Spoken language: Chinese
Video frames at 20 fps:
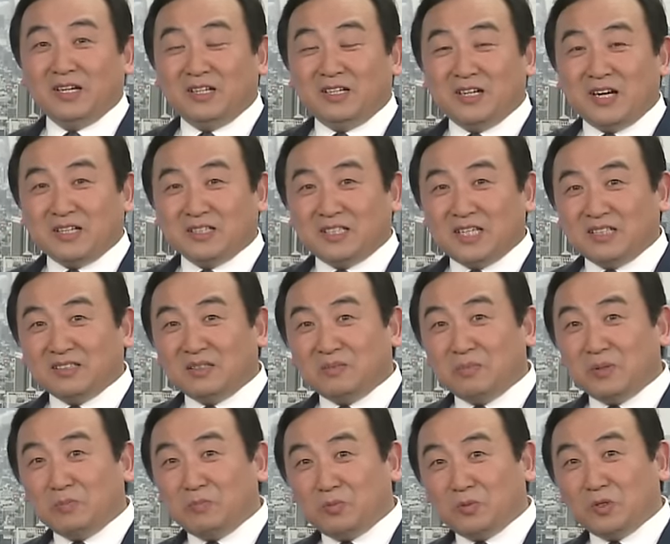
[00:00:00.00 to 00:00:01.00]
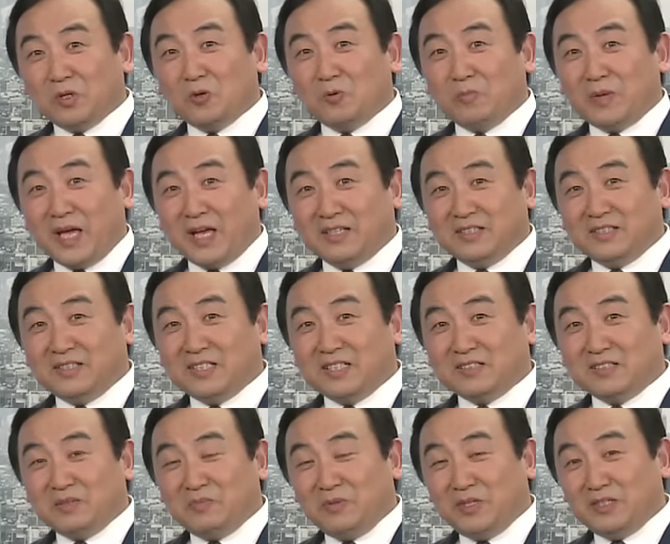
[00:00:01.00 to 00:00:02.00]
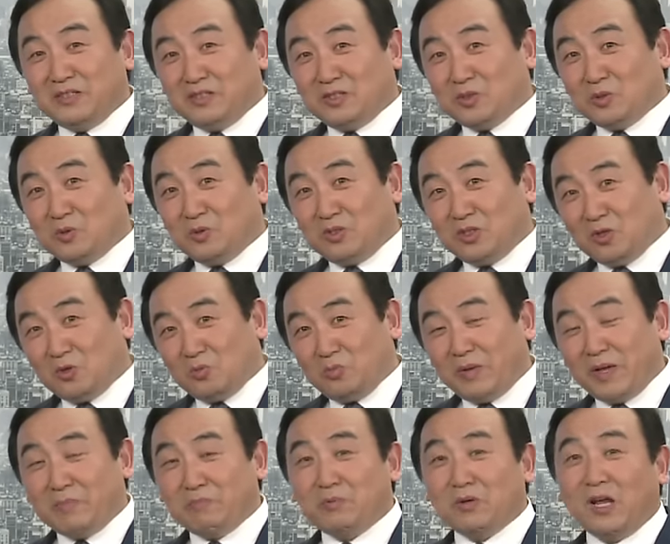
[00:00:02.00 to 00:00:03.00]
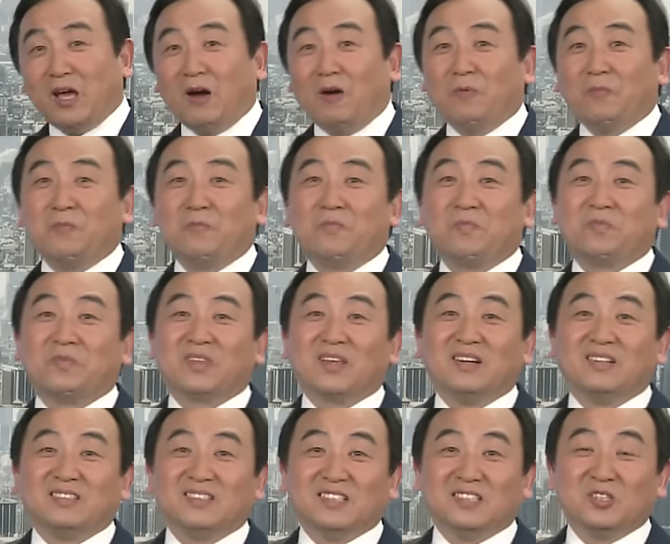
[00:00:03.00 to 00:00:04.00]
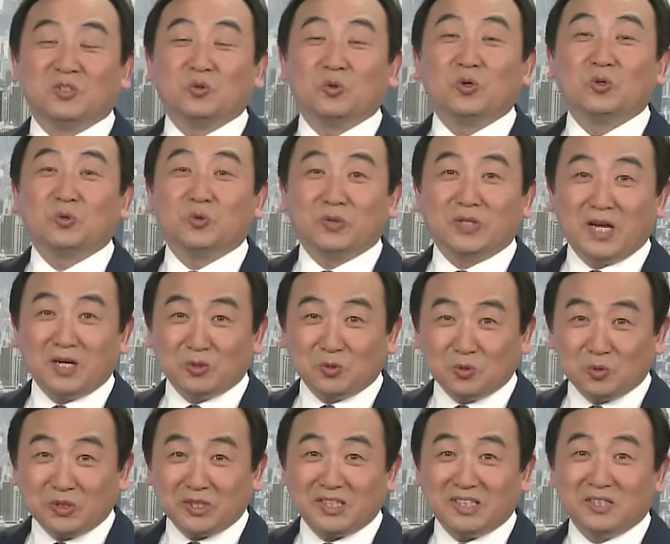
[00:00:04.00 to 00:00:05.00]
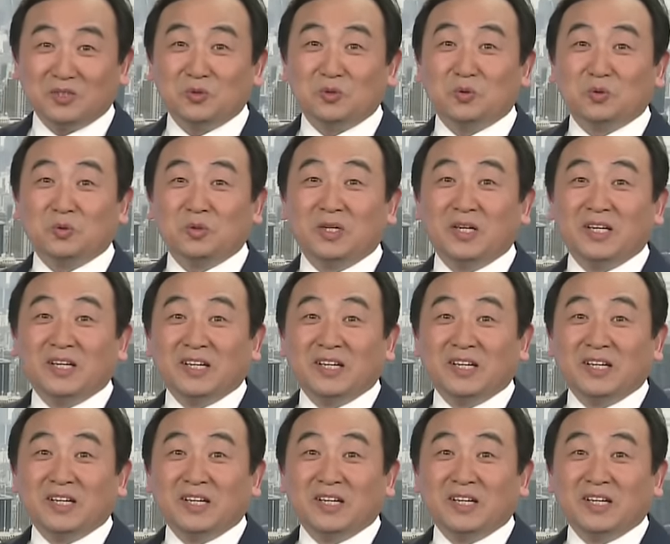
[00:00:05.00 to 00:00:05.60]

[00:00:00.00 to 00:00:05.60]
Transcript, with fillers: 让江泽民不露面，江泽民就露面不了。这是罗宇当初形容。